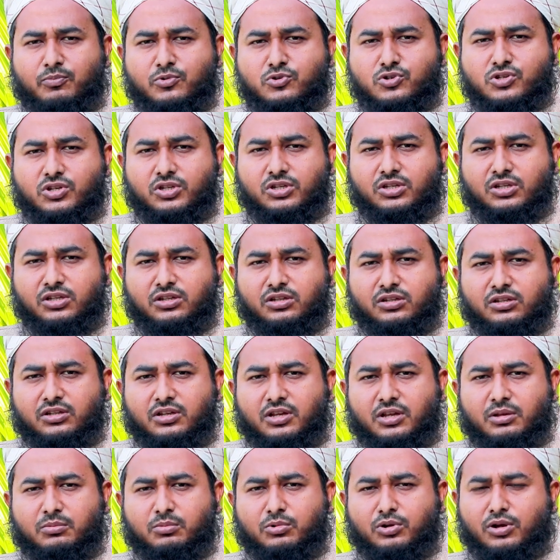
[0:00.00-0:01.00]
আপোষহীন
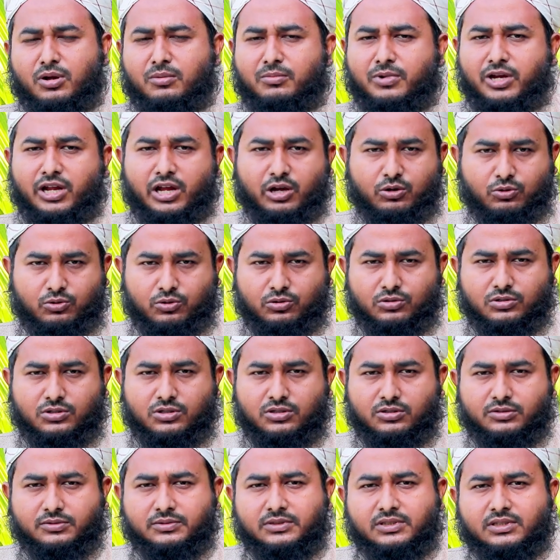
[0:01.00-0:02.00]
এবং আমরা একক
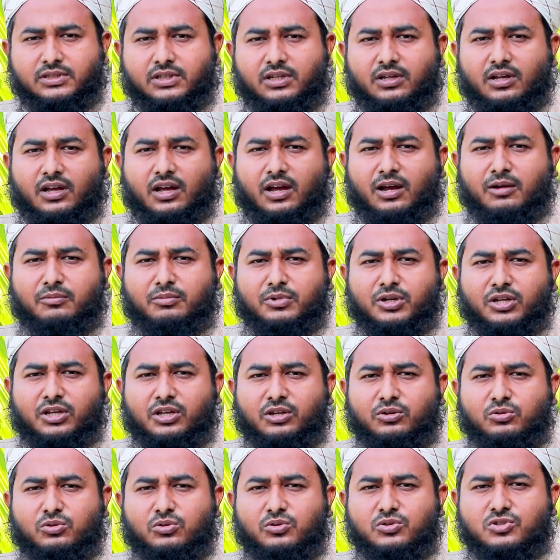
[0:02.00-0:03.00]
আমরা
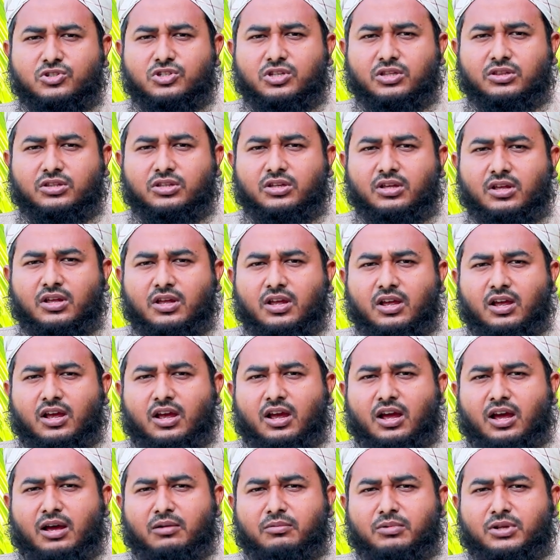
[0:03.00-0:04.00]
এগুলোর সাথে
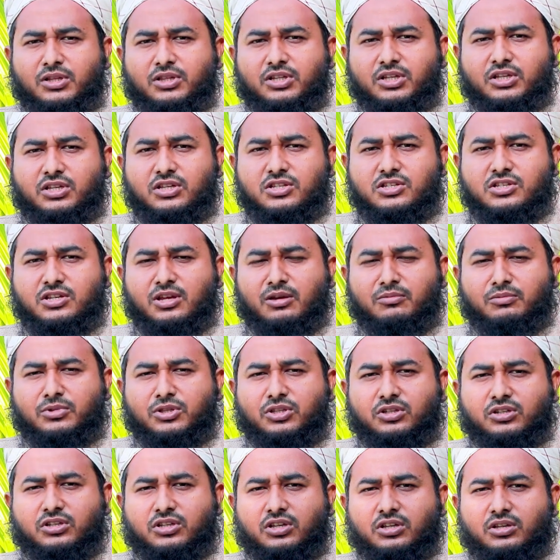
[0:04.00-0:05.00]
আমরা দেখেছি
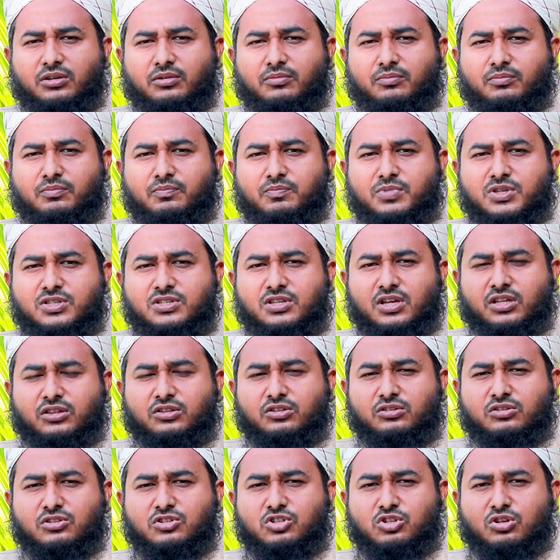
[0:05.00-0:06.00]
আমাদেরকে
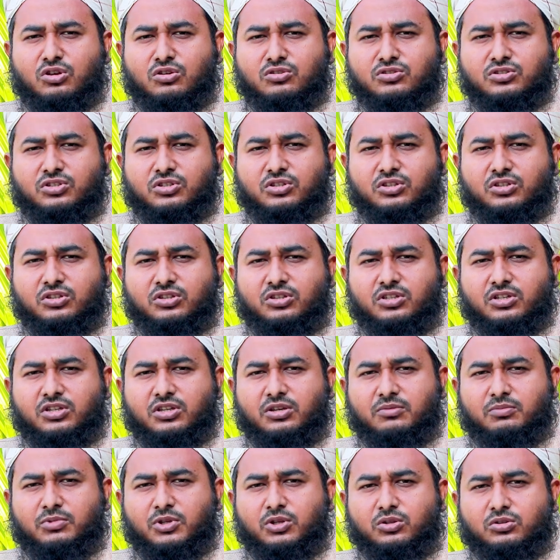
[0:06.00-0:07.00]
বিজাতিদের সংস্কৃতি
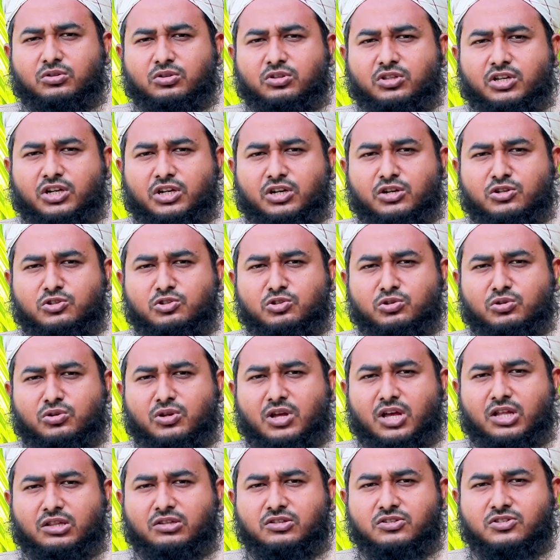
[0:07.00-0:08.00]
থেকে বিরত থাকার জন্য
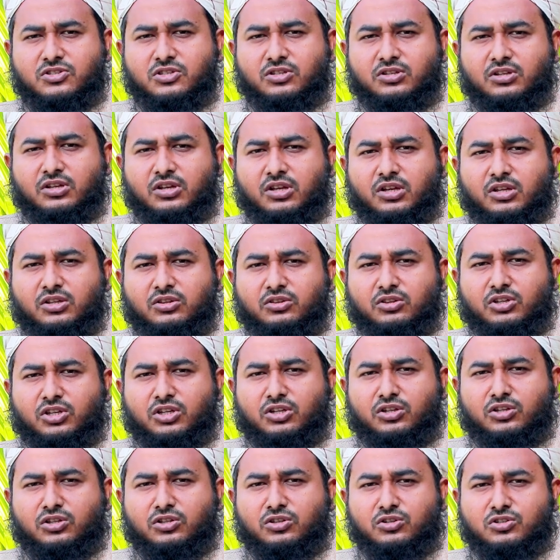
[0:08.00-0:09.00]
হাদিসে
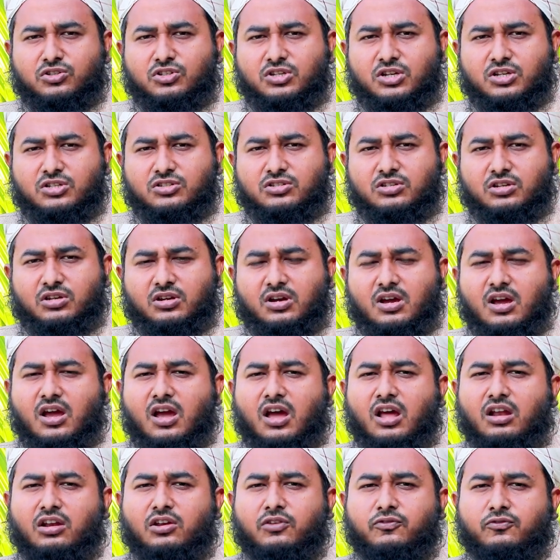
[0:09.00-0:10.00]
দিক নির্দেশ আসছে
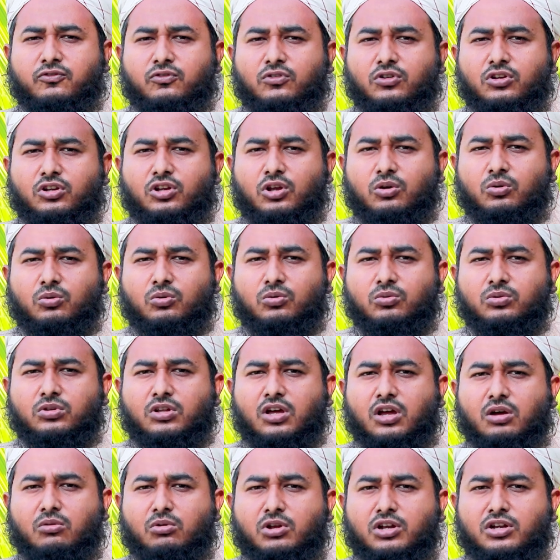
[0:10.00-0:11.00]
খালিফুল
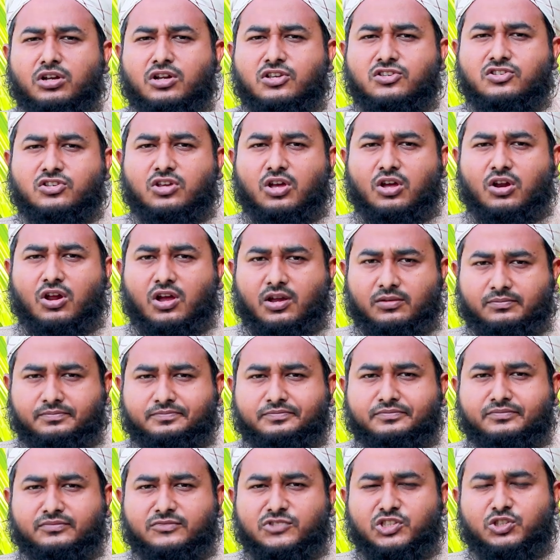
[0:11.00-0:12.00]
ইহুদা ওয়ান নাসারা
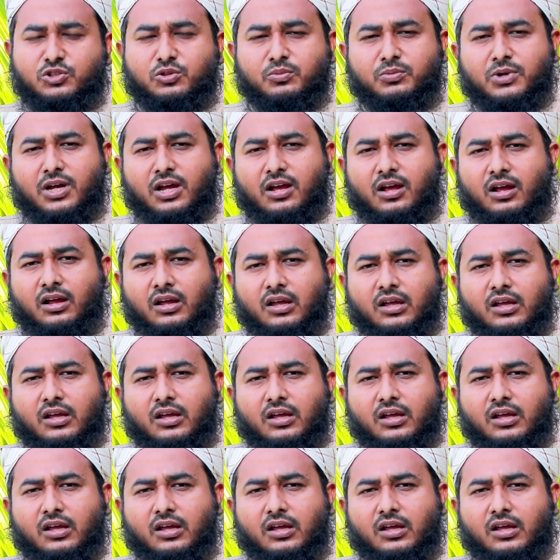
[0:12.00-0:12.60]
যে তোমরা